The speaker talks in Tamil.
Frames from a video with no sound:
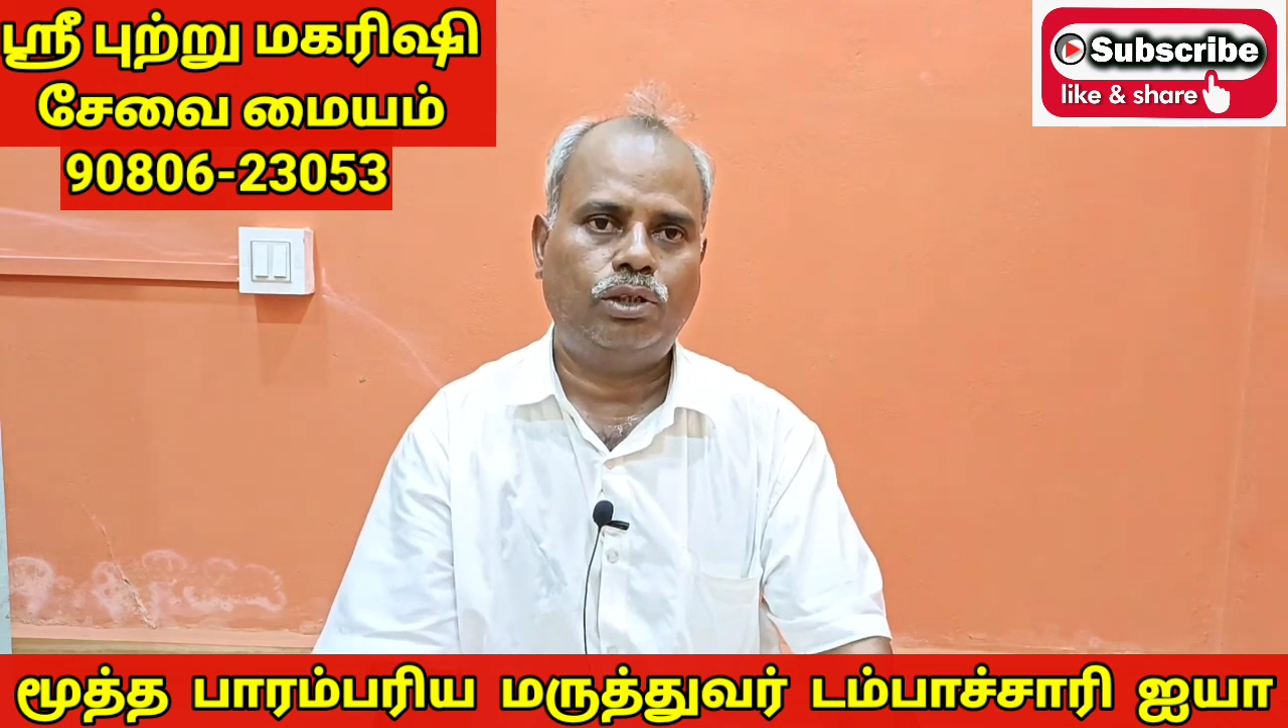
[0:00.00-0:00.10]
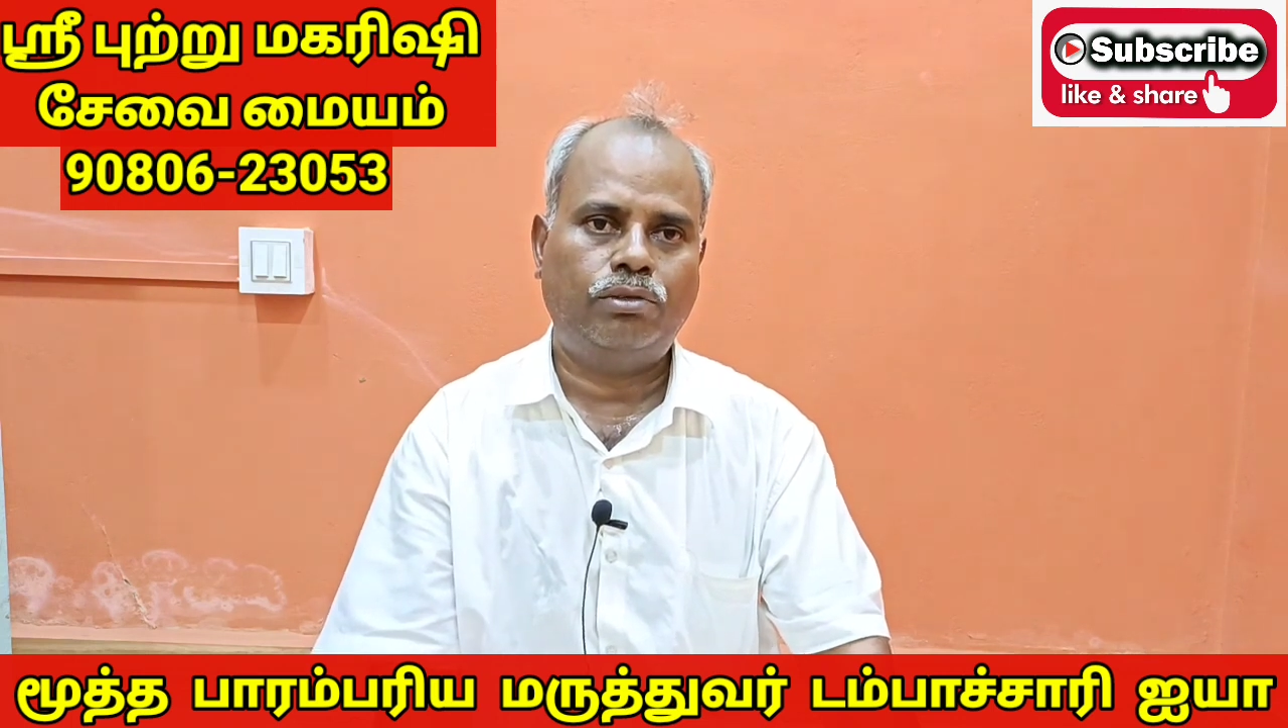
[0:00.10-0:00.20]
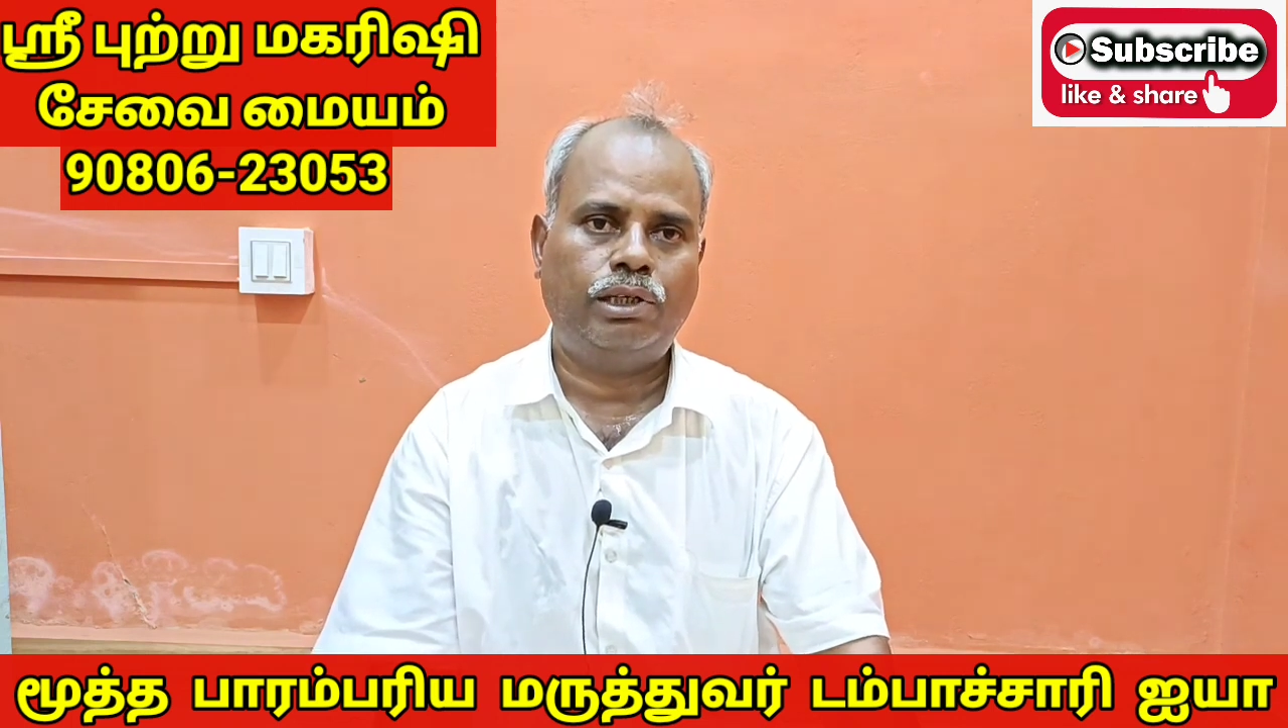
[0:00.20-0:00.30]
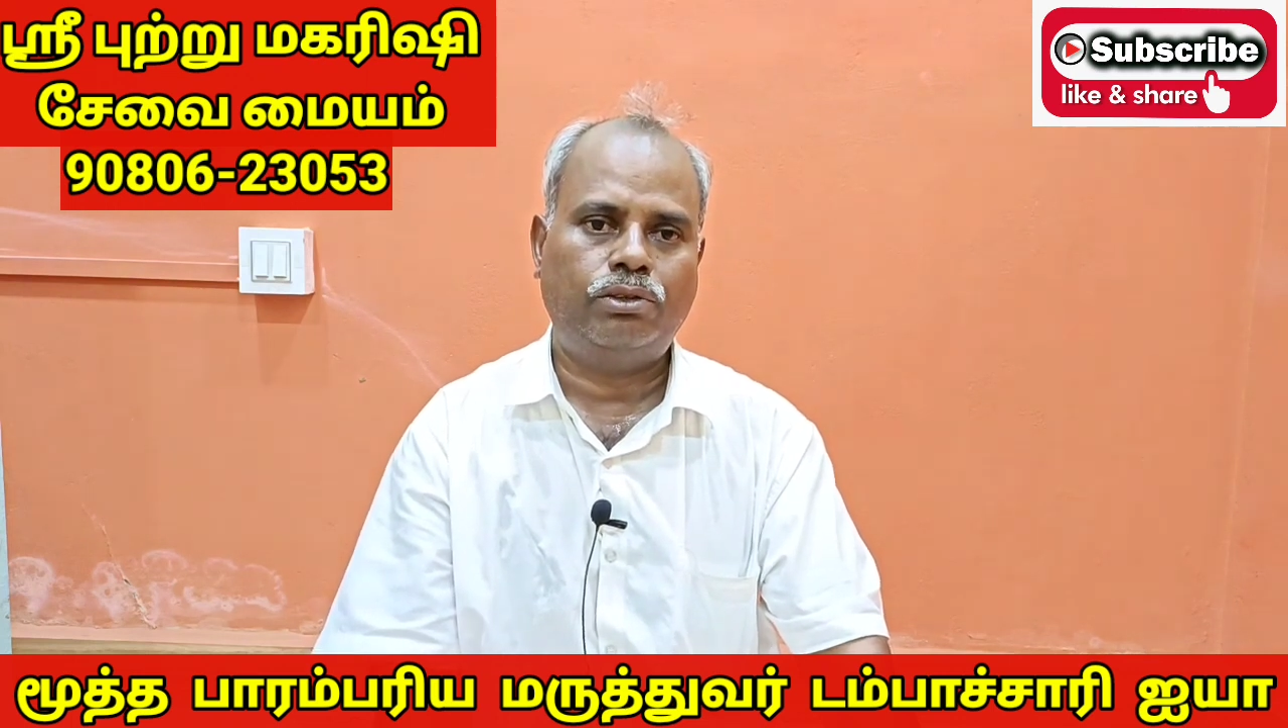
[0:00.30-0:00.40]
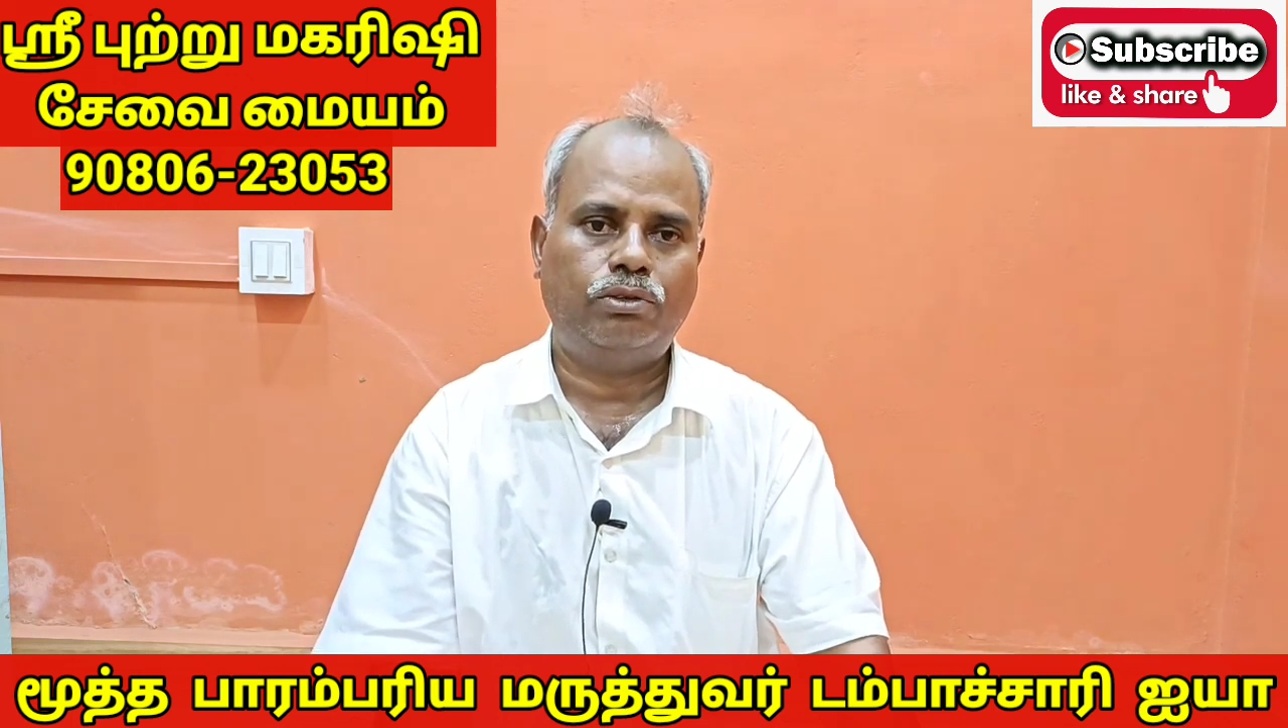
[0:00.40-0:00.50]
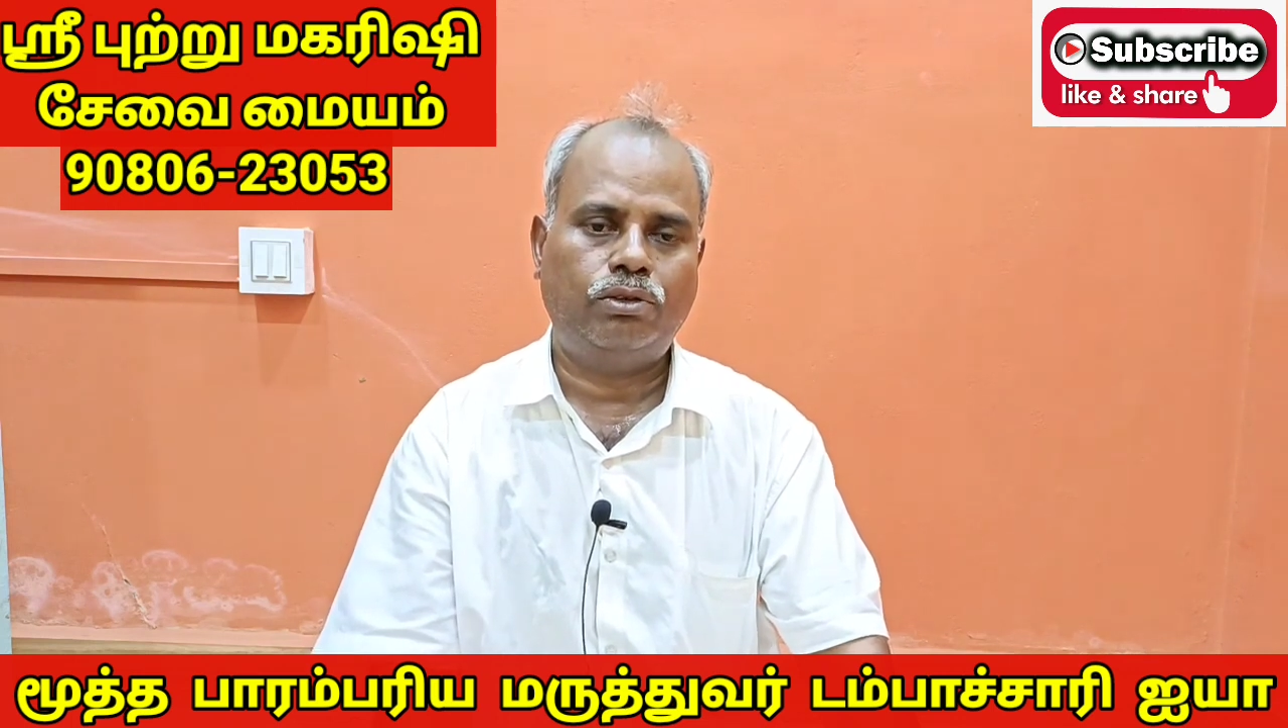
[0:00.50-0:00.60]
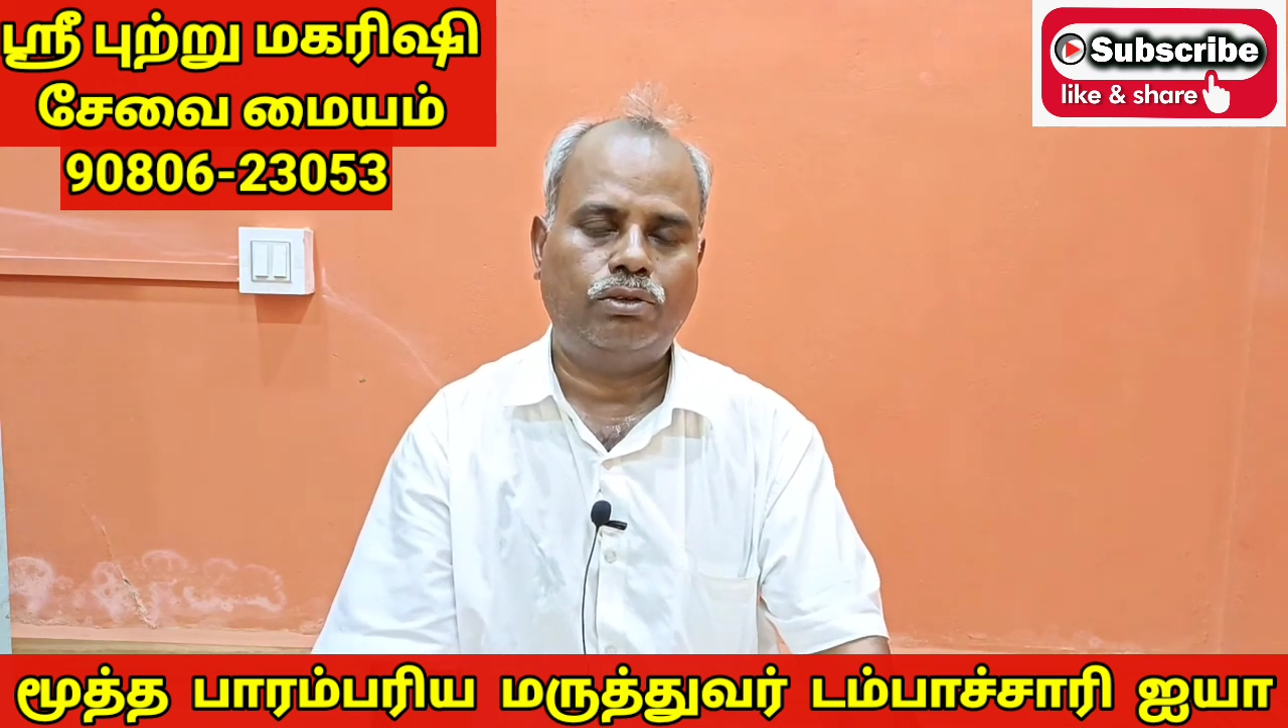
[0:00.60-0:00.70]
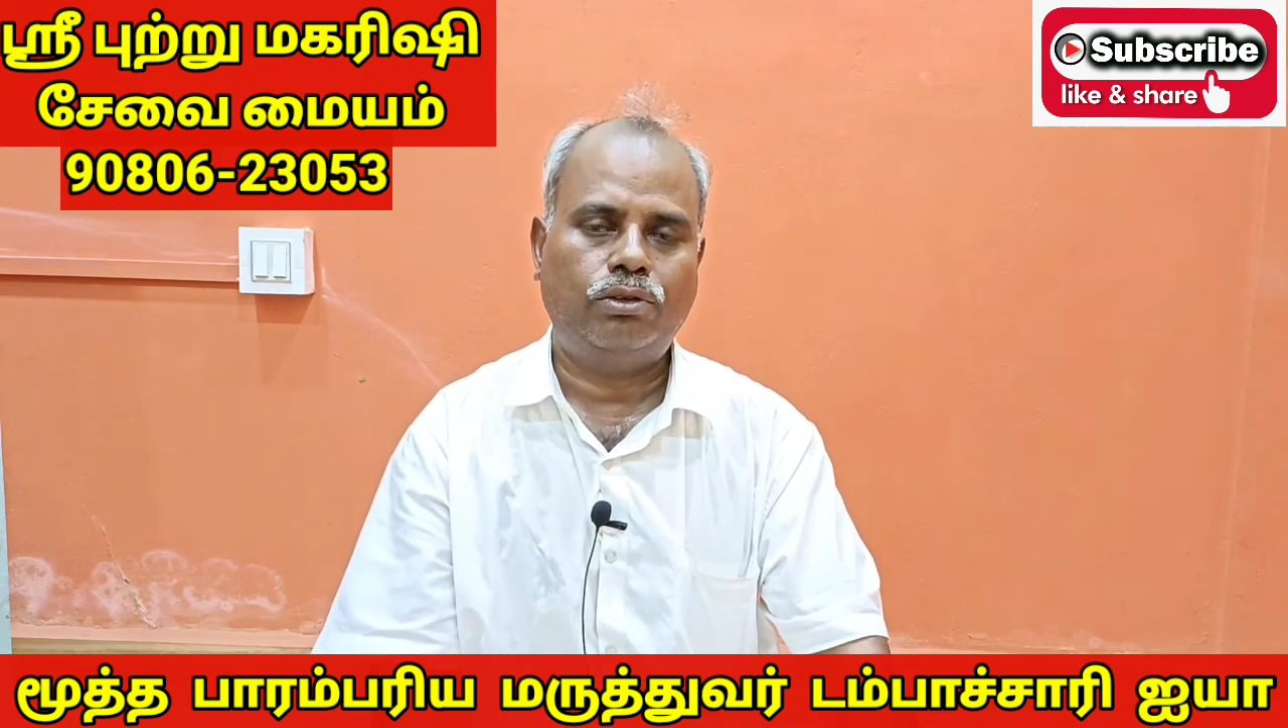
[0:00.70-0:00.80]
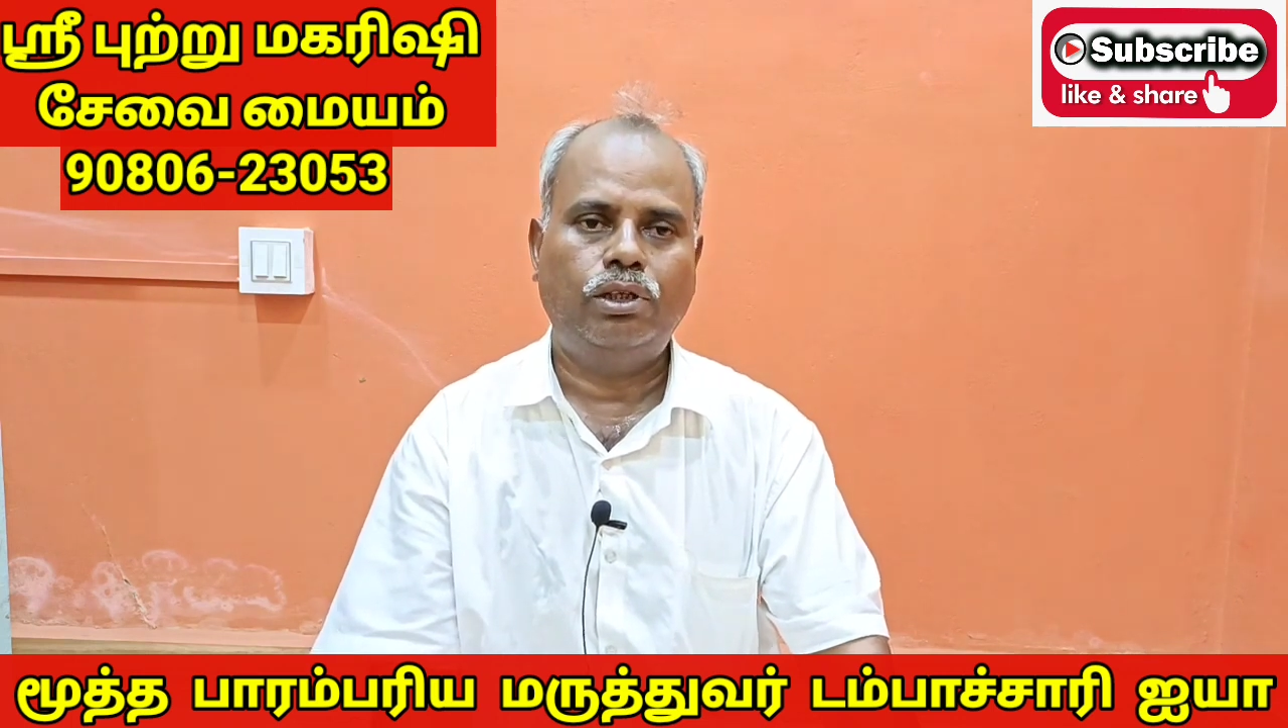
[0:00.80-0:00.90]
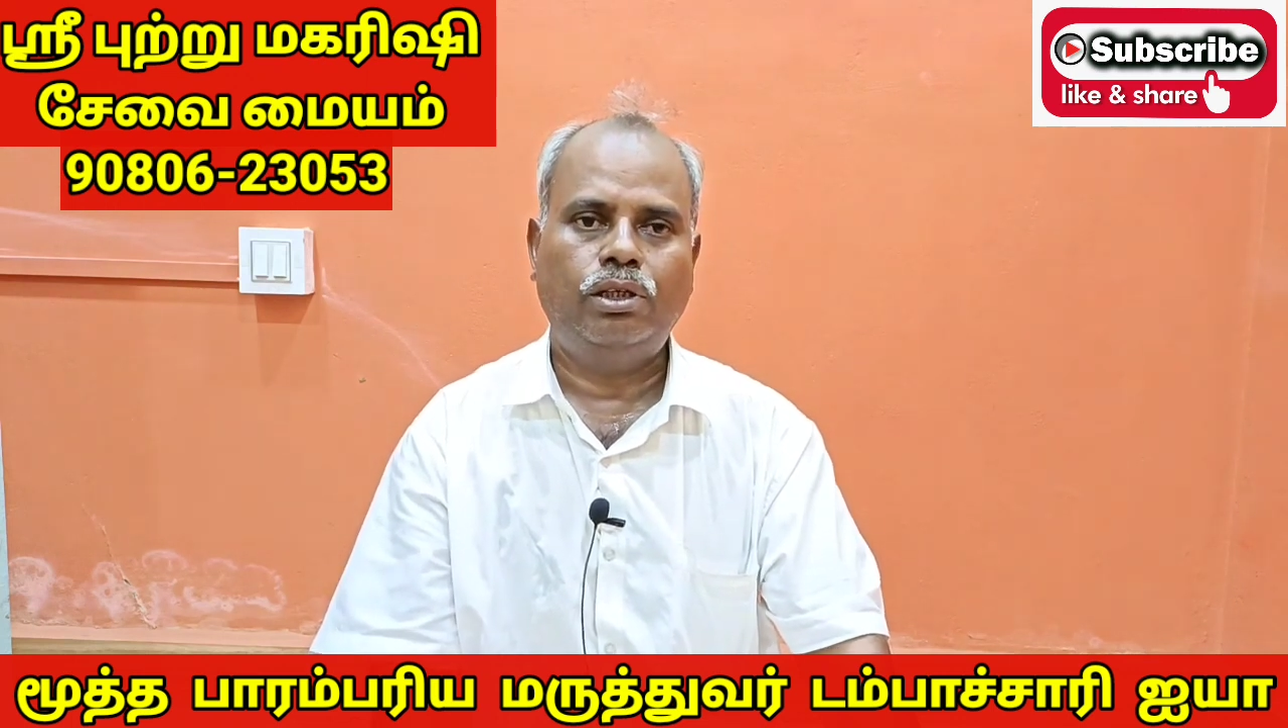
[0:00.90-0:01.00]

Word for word: நோய் வரதோ